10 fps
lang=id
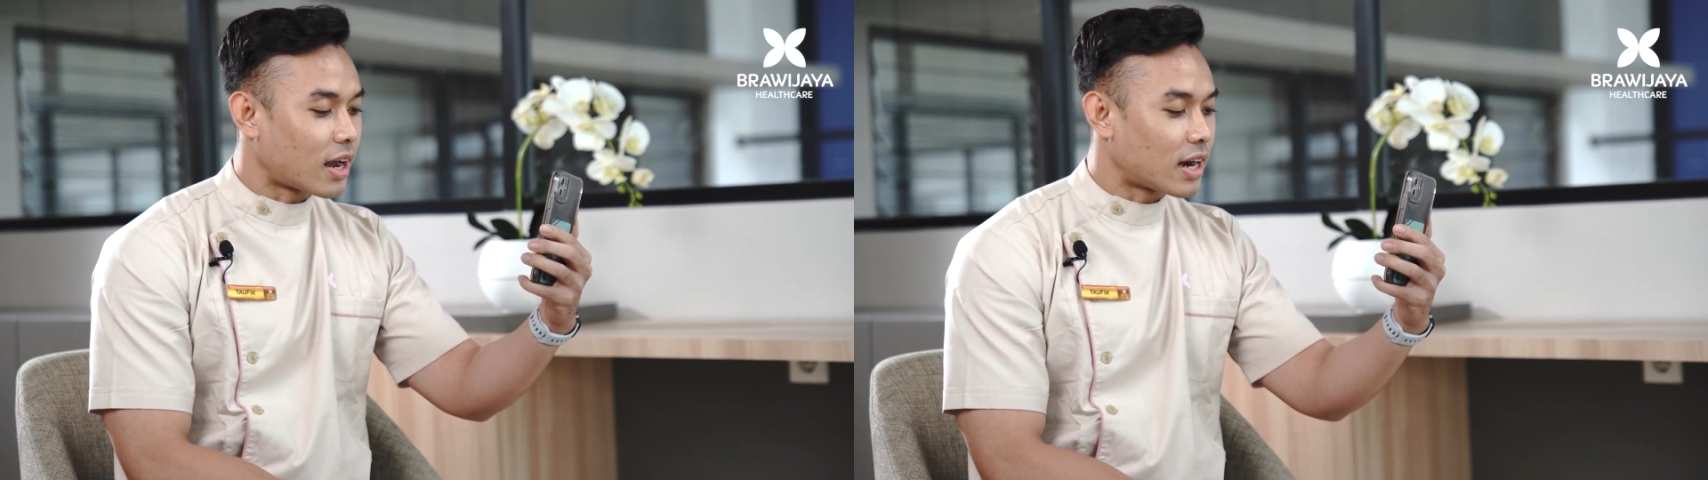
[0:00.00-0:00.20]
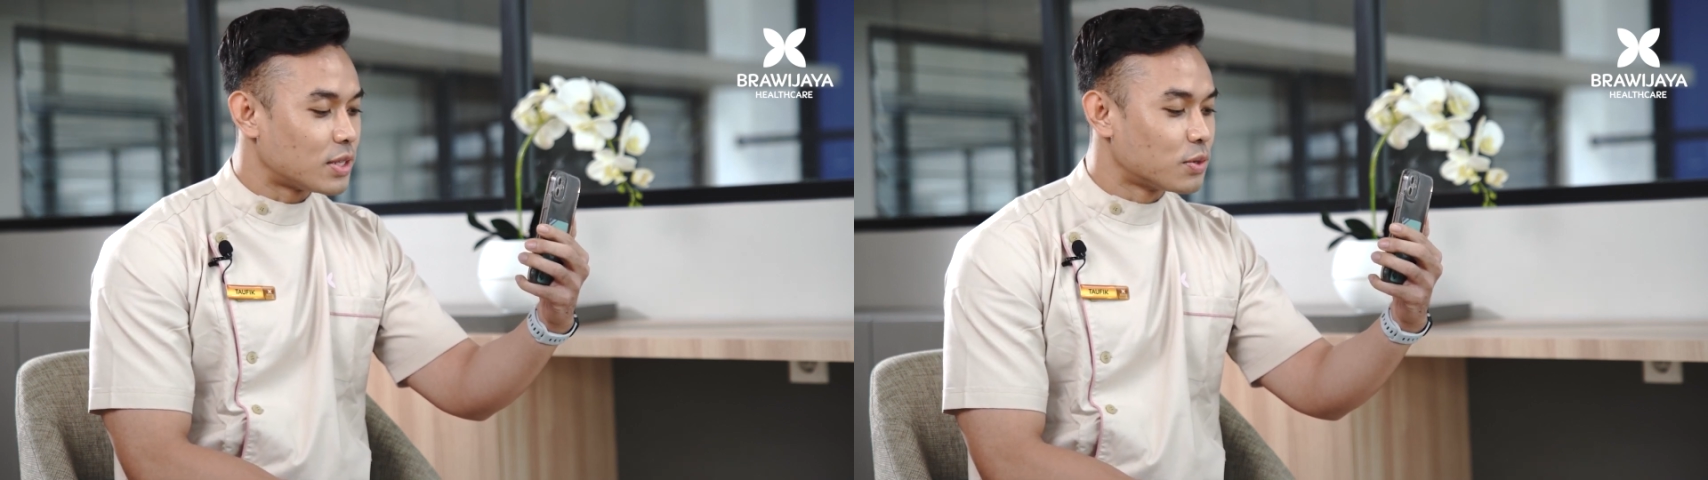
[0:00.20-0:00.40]

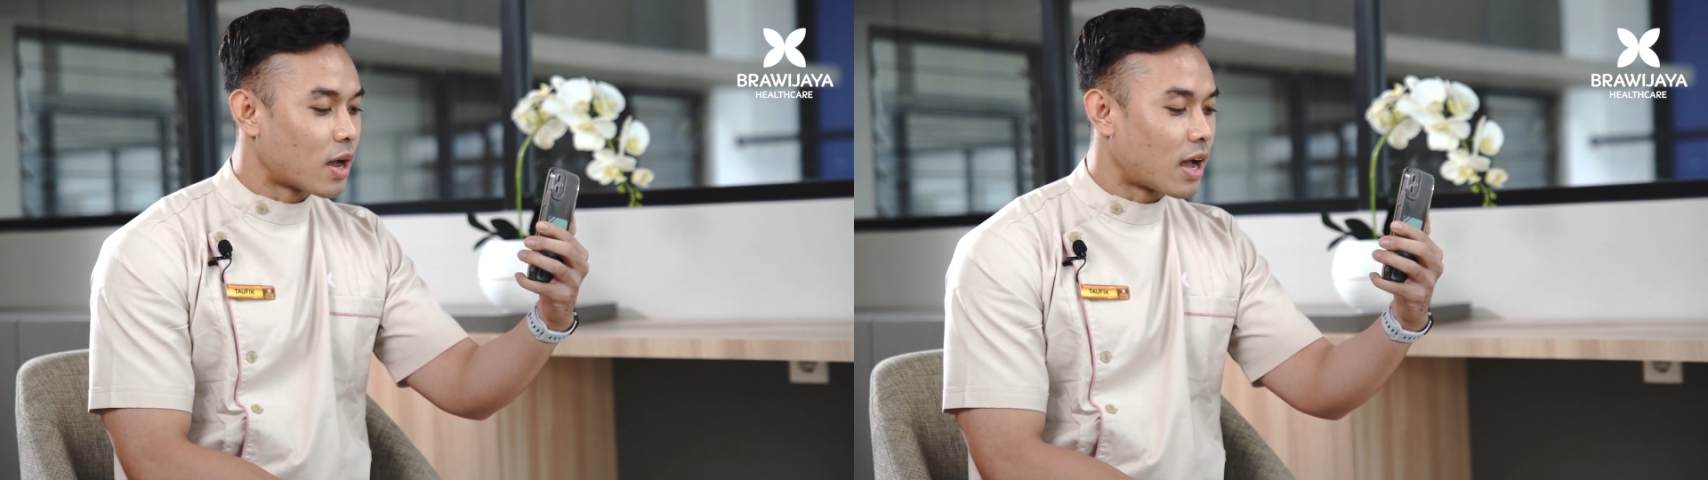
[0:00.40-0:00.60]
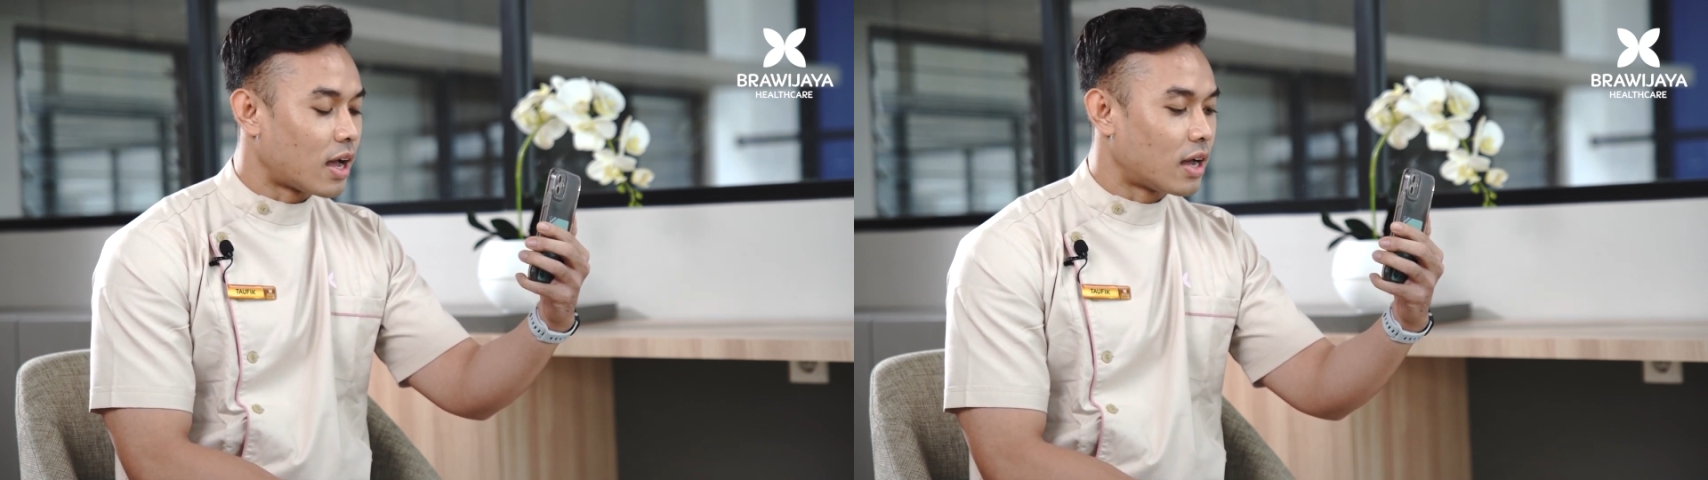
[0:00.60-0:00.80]
karena
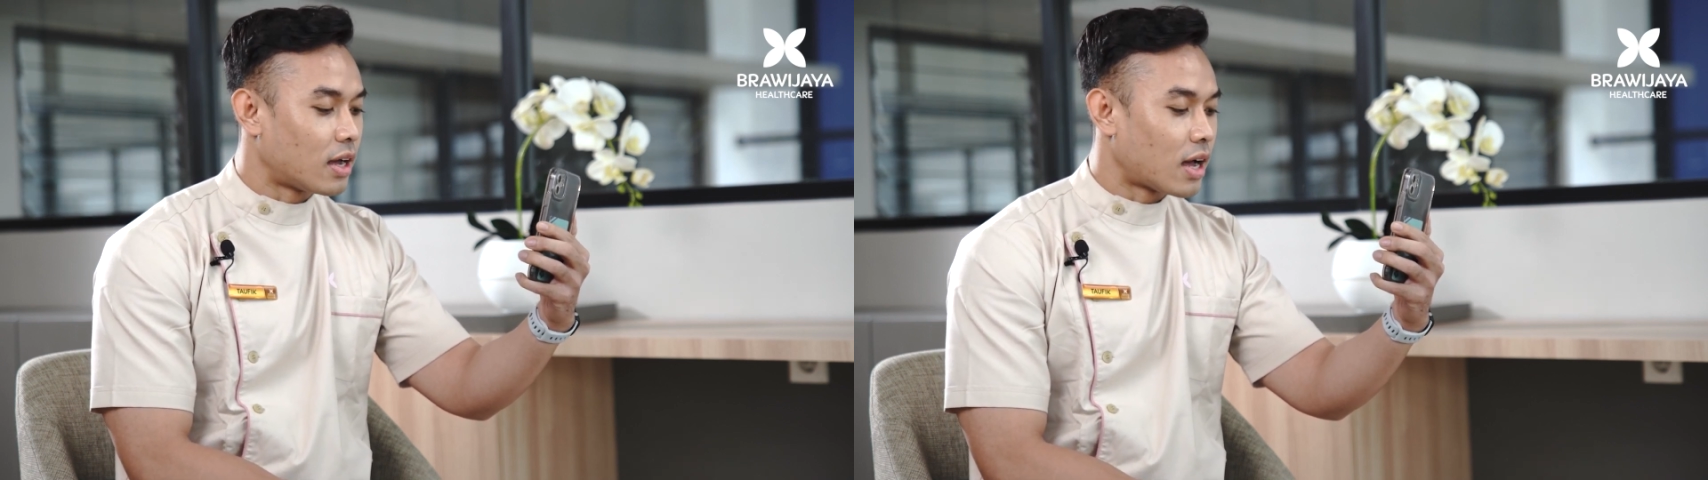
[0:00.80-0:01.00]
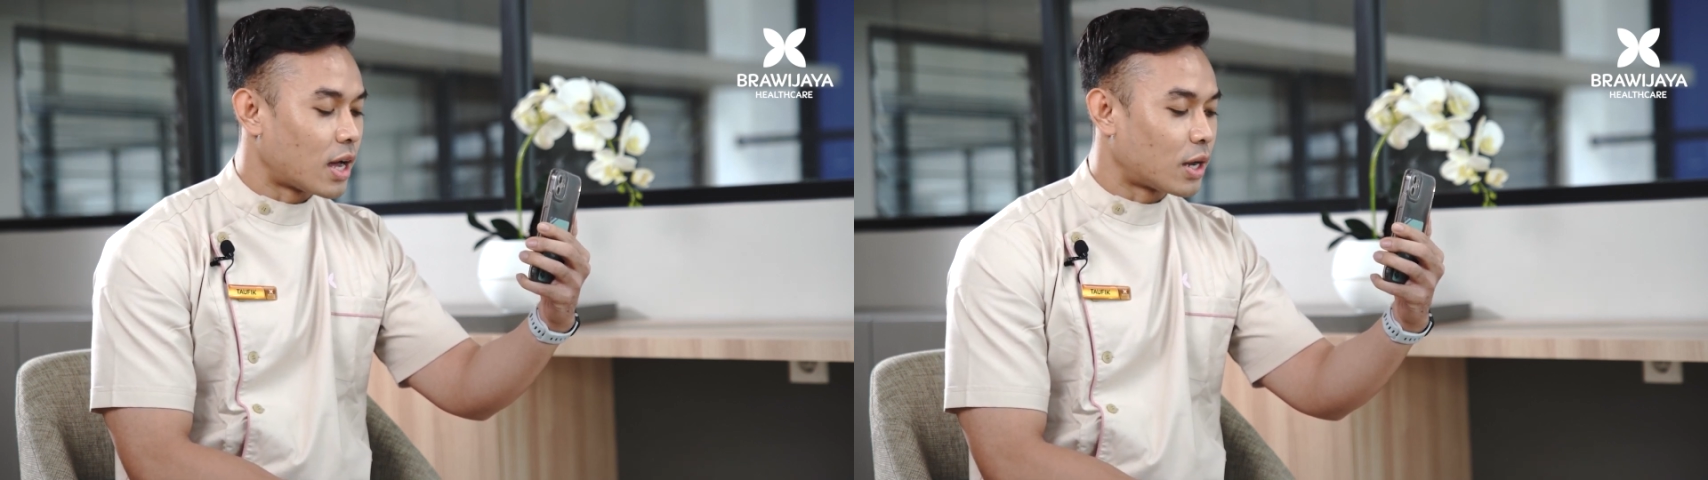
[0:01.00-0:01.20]
juga uh,